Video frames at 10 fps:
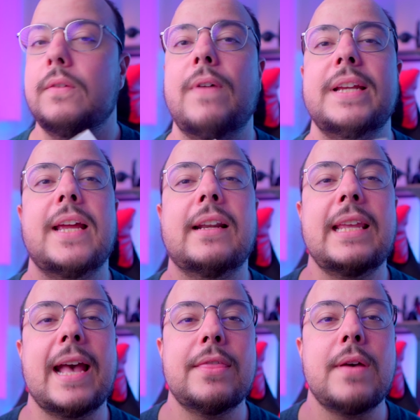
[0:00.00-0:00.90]
vai estar
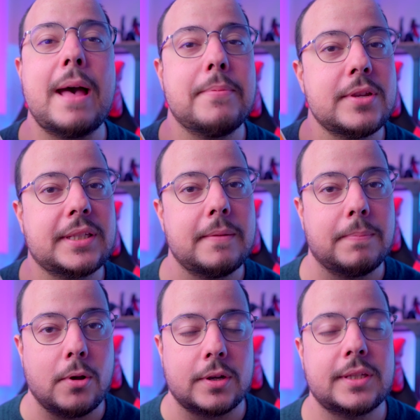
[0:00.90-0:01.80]
ligado à vossa
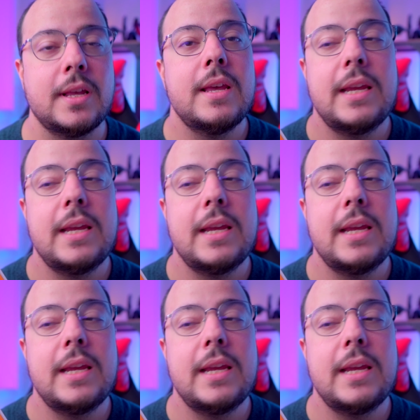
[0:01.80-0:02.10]
box.